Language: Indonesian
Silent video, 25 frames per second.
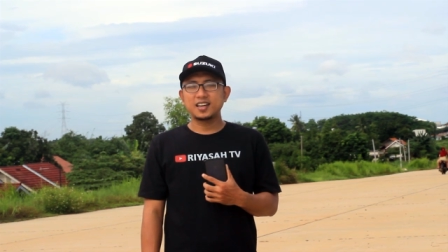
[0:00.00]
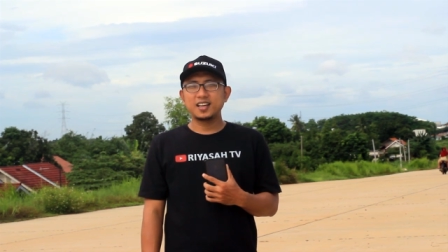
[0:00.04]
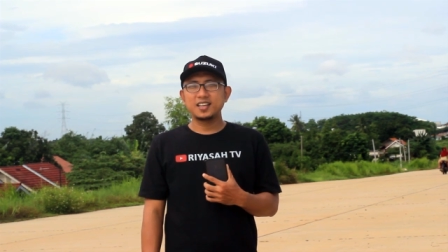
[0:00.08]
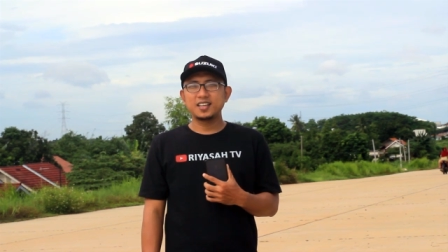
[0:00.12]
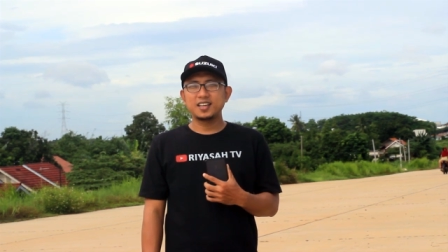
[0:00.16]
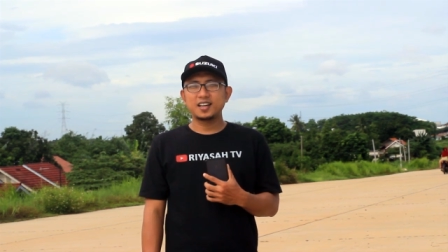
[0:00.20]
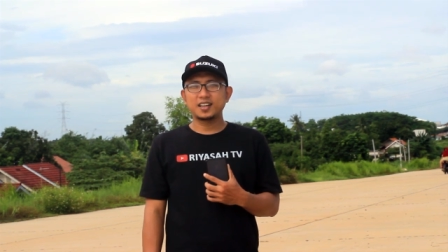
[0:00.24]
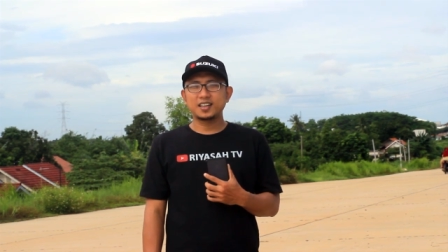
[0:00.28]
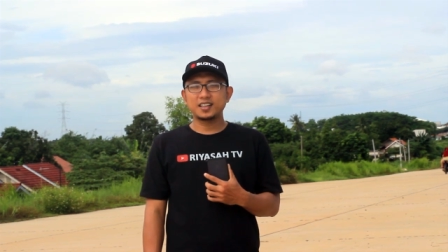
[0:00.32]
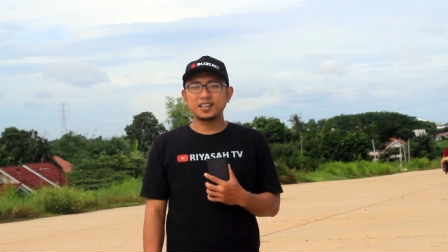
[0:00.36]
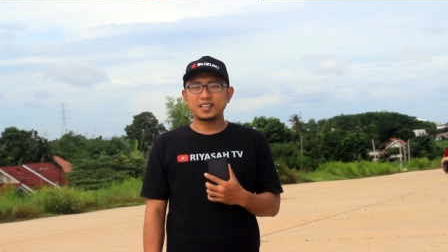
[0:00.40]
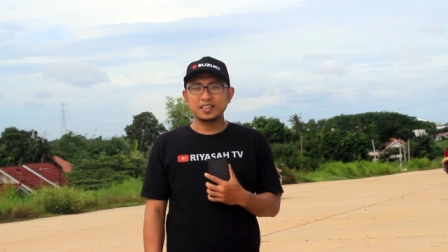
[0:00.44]

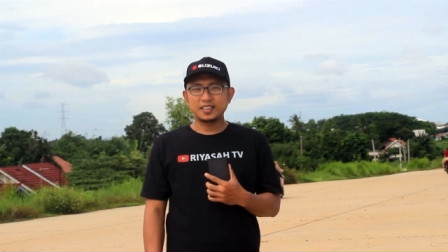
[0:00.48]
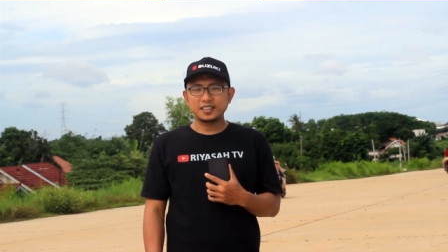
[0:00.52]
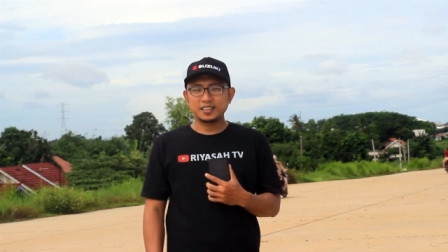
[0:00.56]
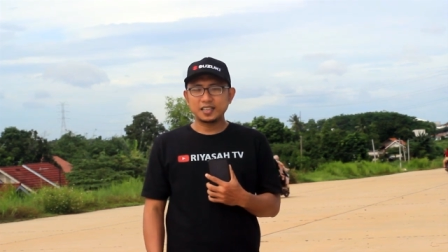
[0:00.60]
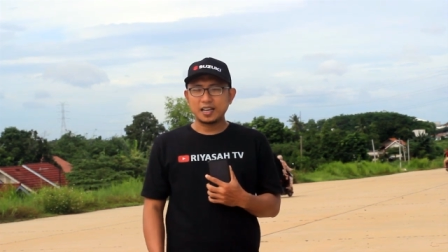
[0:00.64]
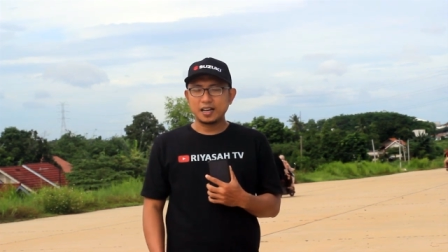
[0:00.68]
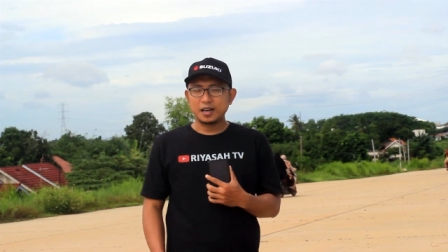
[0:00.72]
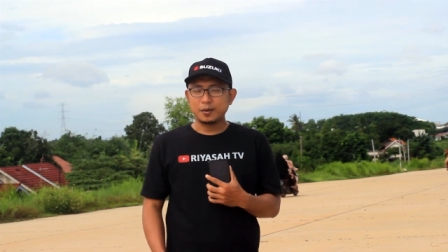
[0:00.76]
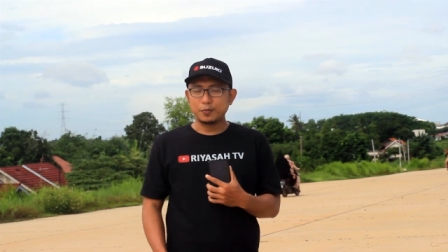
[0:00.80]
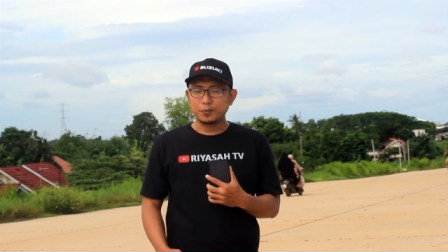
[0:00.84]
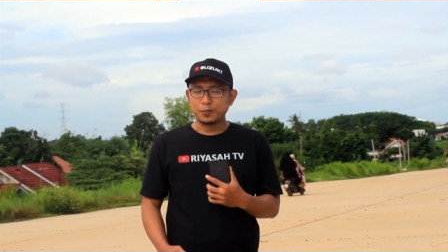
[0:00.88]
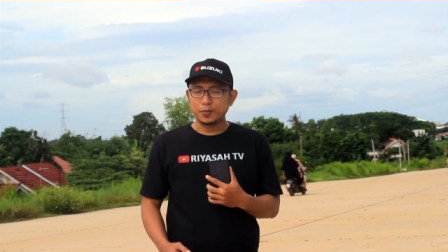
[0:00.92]
salah yang
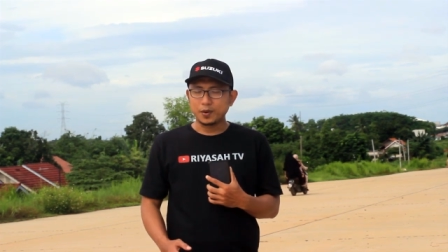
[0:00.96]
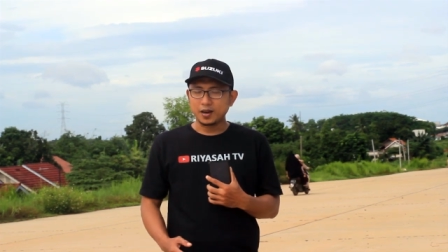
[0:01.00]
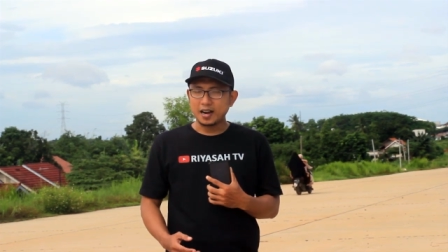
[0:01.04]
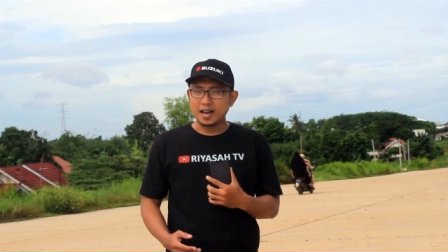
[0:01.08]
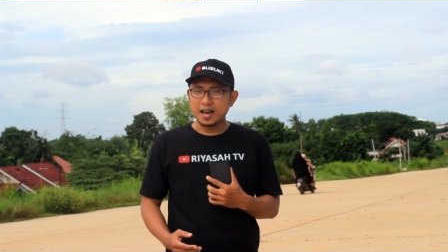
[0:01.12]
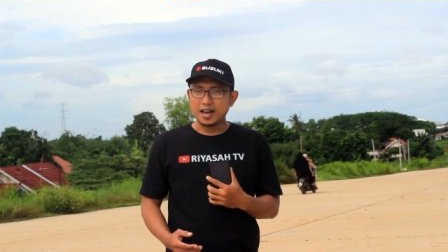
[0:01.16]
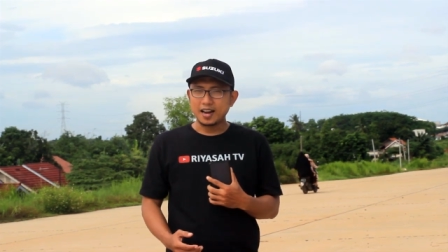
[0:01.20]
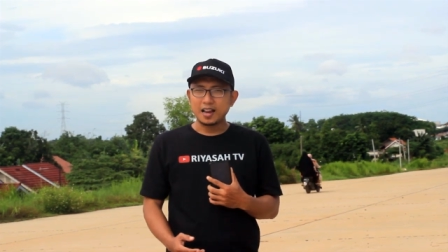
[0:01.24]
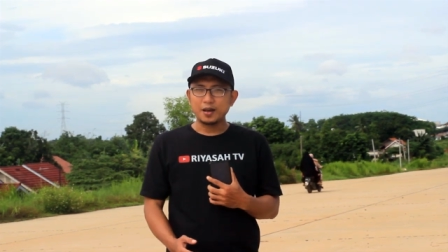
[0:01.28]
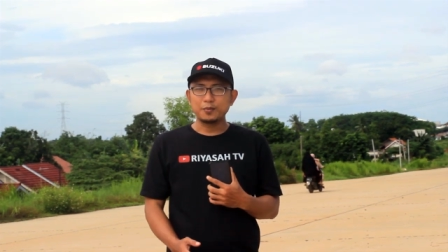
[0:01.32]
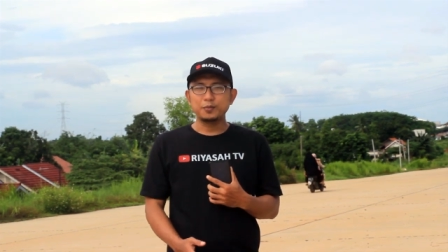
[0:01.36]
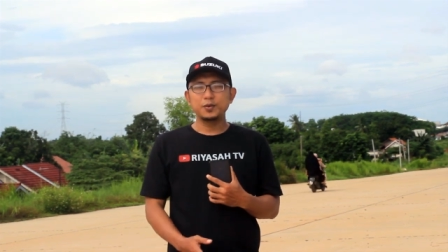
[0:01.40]
kita
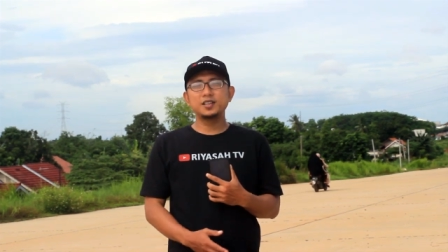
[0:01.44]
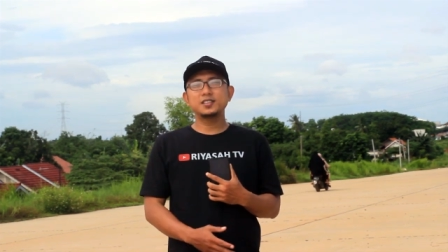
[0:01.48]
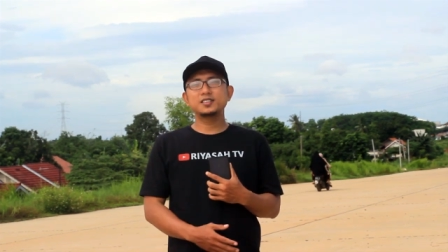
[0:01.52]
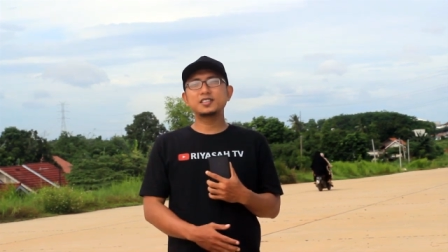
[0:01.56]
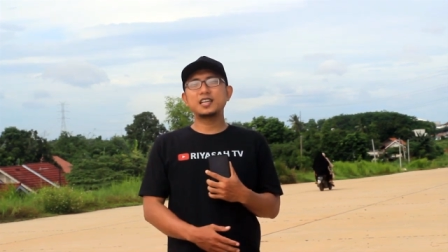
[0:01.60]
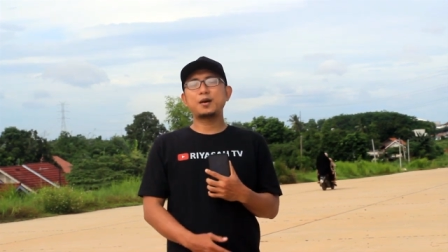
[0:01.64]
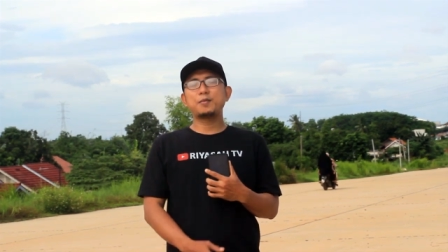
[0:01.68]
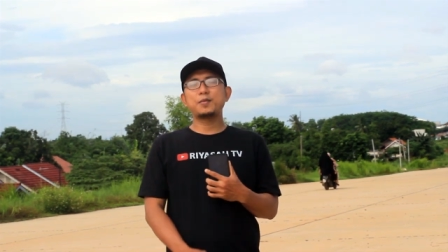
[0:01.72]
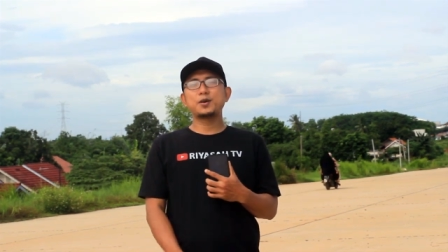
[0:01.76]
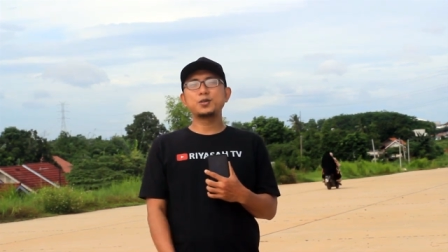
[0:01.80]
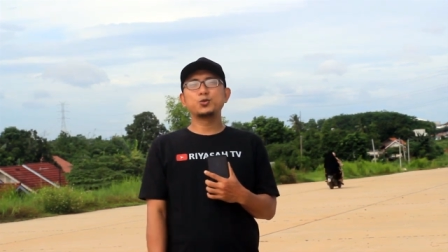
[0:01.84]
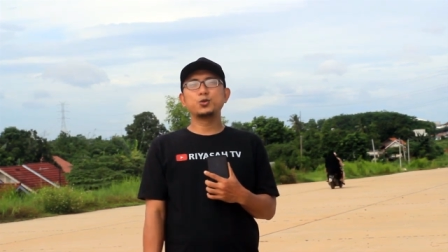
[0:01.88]
pernah alami
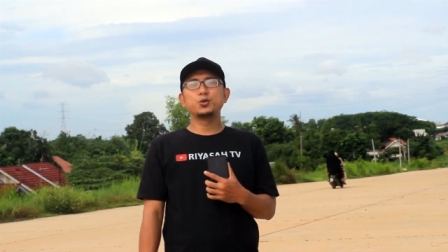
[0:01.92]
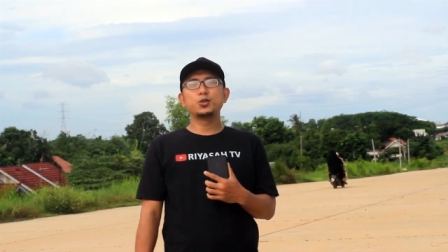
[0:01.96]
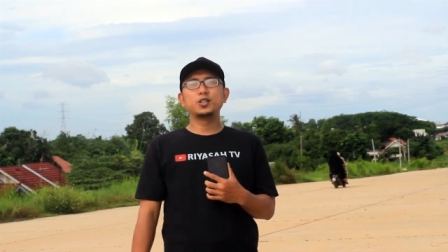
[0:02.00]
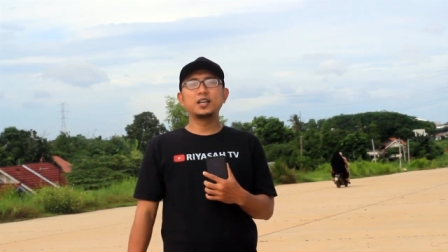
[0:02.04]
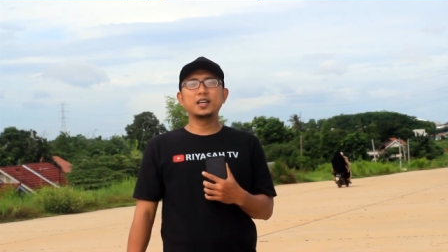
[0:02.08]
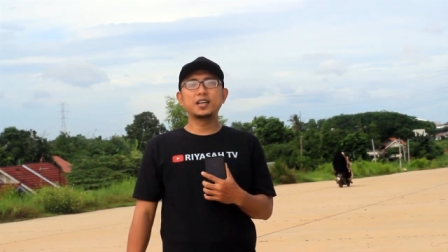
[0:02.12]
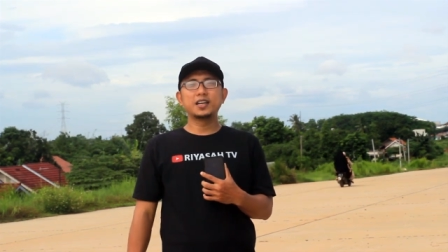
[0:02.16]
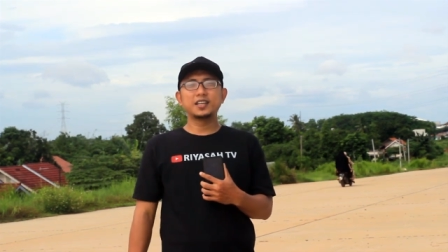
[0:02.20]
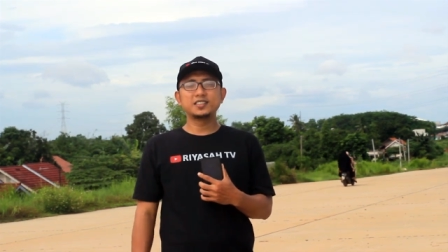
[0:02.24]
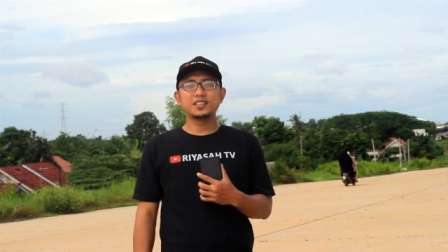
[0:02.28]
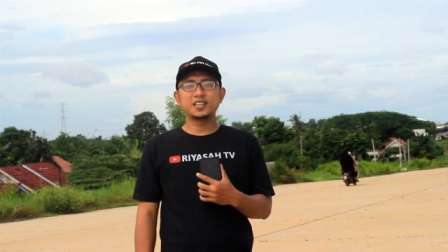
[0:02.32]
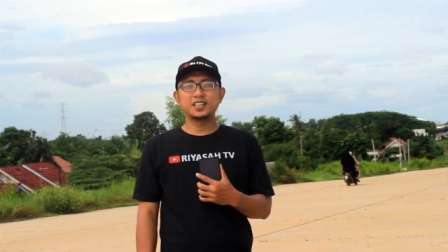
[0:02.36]
selama
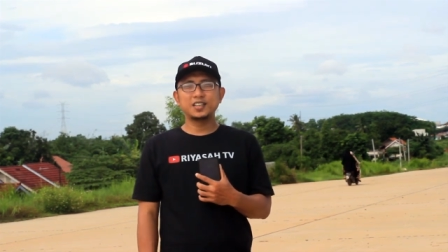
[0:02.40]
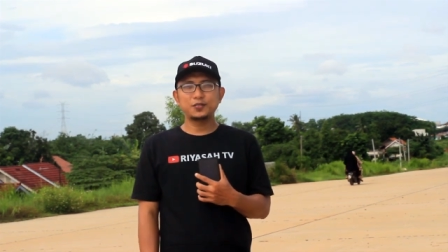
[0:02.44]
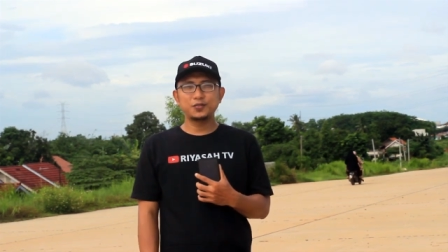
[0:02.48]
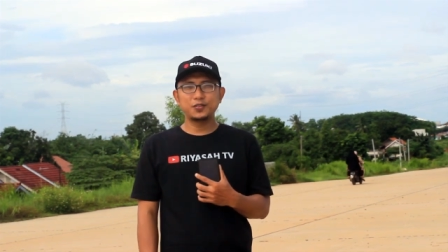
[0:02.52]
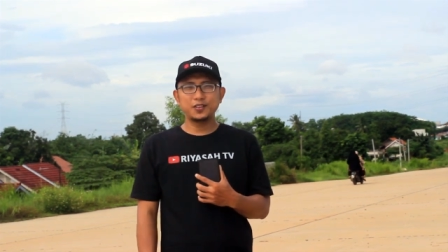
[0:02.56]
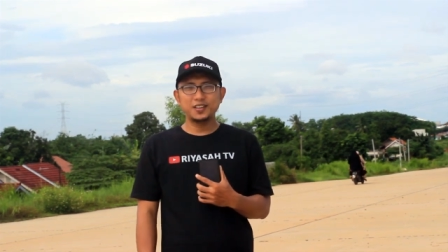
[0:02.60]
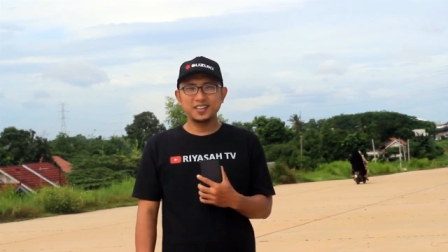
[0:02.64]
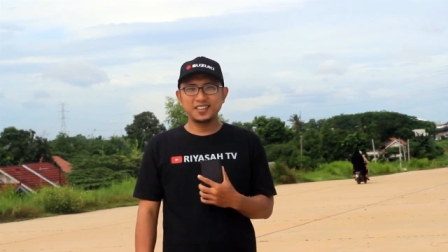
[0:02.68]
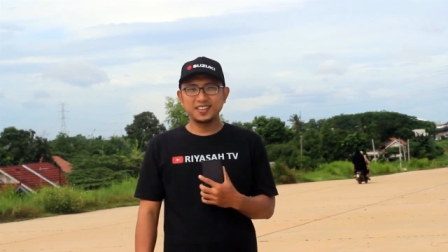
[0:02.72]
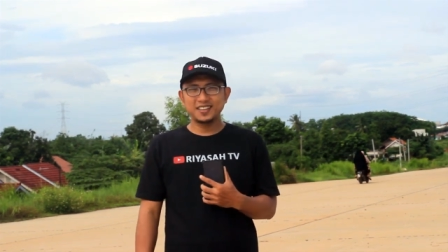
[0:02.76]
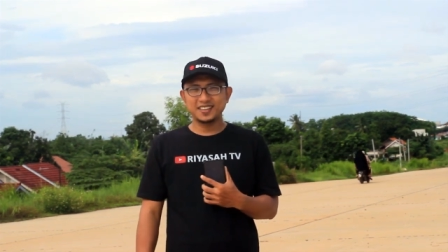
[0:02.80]
syuting Resa TV?